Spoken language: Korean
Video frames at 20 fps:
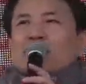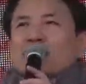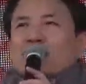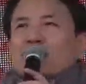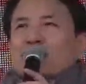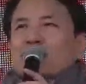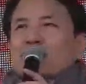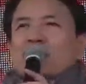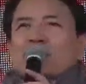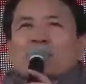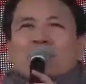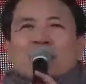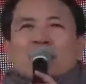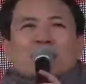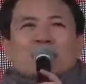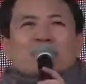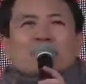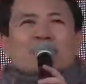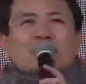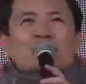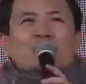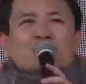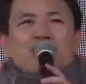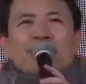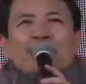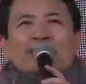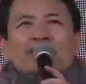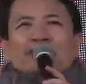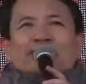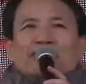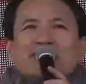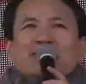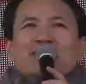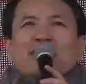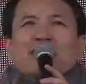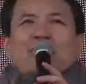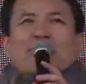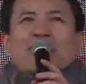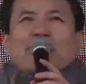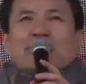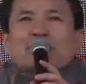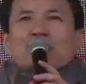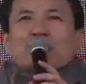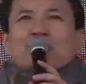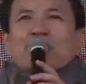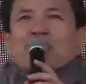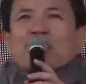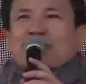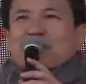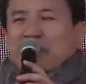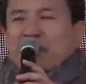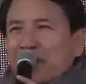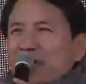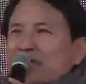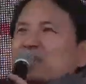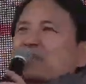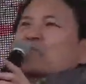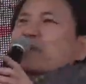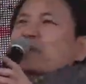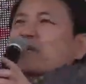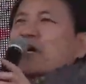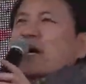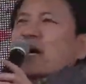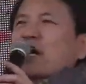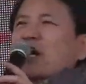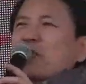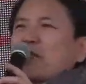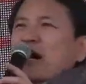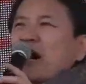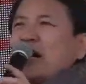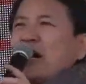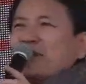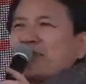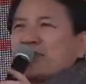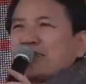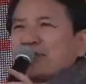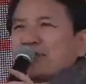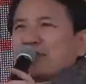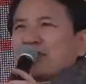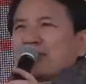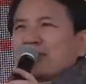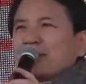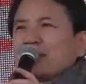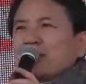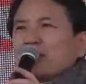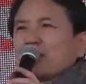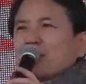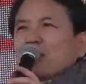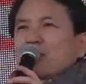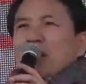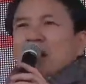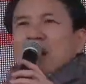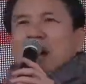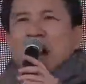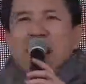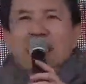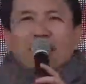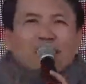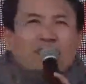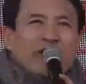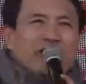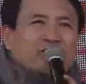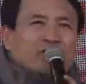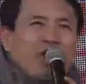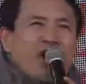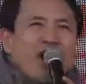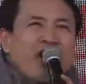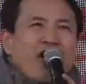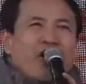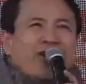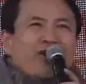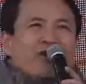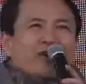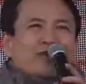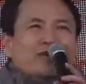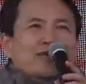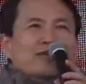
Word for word: 여러분 우리 당이 민주당이 시킨 대로 해가지고 야 되겠습니까 여러분 안 되죠